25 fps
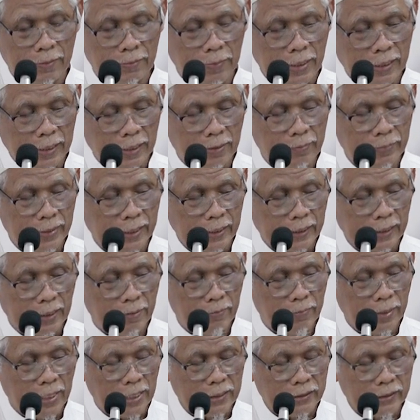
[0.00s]
maka mereka
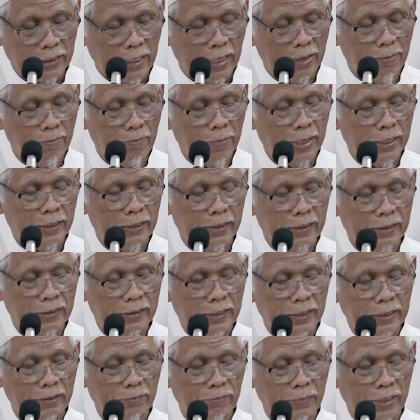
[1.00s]
merasa aman
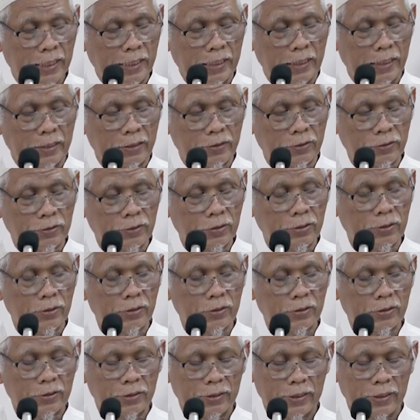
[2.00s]
dari makar Allah?